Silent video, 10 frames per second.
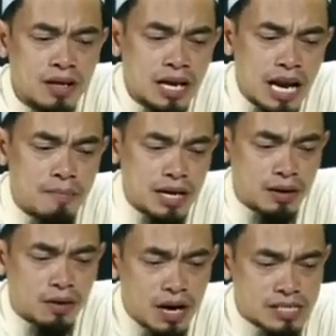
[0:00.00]
และมี
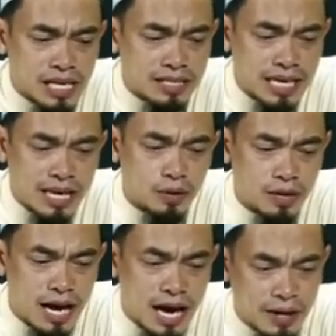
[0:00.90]
ข้อสังเกตโดย
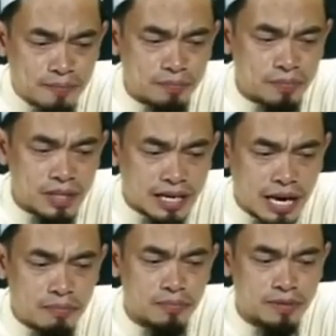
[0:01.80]
ง่ายนะครั
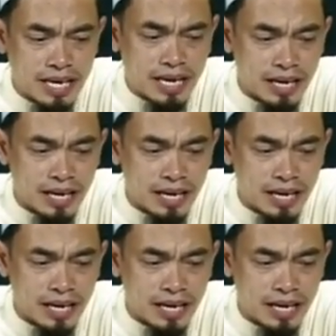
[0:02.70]
บที่